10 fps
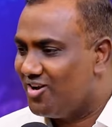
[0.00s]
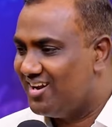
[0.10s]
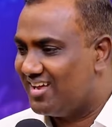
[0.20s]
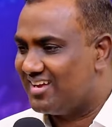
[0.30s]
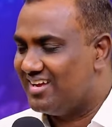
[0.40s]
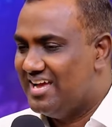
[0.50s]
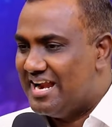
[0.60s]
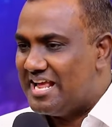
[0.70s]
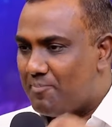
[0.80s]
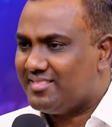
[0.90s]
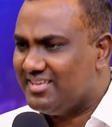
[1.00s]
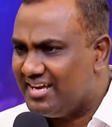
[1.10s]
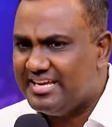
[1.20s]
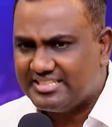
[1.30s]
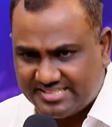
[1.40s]
சொல்லல நீங்க
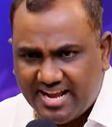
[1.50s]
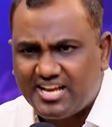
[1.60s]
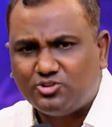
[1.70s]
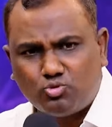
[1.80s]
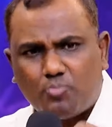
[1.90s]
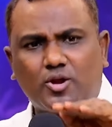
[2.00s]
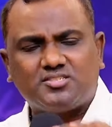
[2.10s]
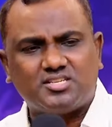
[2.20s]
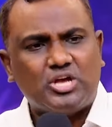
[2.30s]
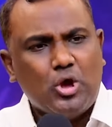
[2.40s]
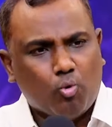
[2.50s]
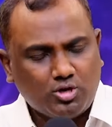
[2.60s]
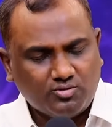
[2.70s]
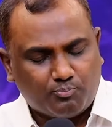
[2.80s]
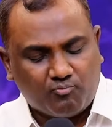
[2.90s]
பாத்தீங்கன்னா ஹி இஸ் டேக்கன் த்ரூ ப்ராசஸ்
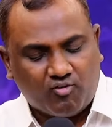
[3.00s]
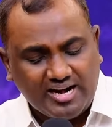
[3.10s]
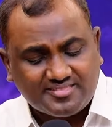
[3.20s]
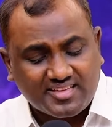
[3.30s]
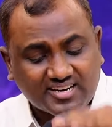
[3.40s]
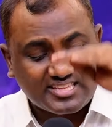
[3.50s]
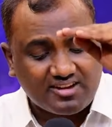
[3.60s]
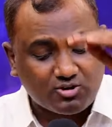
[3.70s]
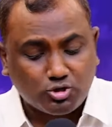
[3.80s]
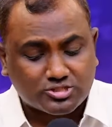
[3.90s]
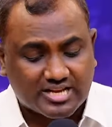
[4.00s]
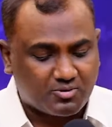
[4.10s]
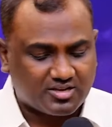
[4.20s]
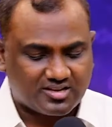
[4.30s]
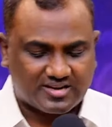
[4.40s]
ஒரு வழித்தடத்தில் அவன் கொண்டு
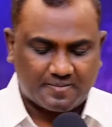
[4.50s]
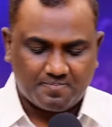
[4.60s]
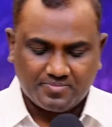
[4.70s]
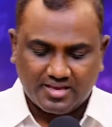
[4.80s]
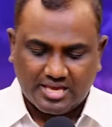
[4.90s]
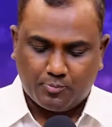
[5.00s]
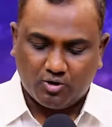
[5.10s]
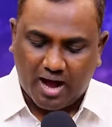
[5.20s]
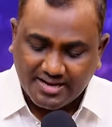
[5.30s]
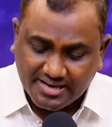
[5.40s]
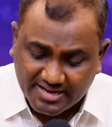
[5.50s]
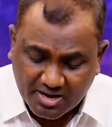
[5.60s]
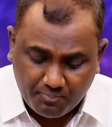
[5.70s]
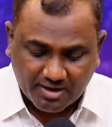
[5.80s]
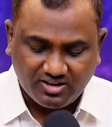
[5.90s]
செல்லப்படுகிறான் இப்போ
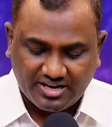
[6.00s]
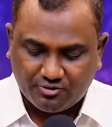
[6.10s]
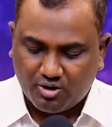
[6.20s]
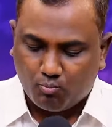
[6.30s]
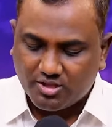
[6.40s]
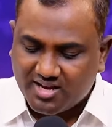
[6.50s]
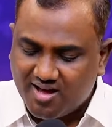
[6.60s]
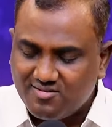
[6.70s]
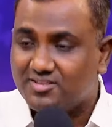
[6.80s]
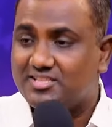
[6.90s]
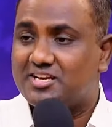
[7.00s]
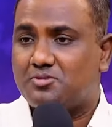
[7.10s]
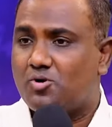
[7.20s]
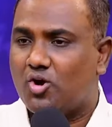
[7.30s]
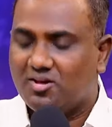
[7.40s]
அங்கீகரிக்கப்படவில்லை என்று முதலாவது வந்தது என்ன
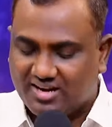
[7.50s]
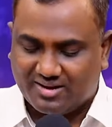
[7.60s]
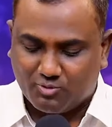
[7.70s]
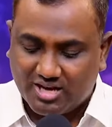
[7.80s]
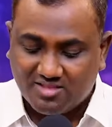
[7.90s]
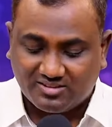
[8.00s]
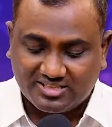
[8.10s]
தெரியுமா கொலை வரல முதலாவது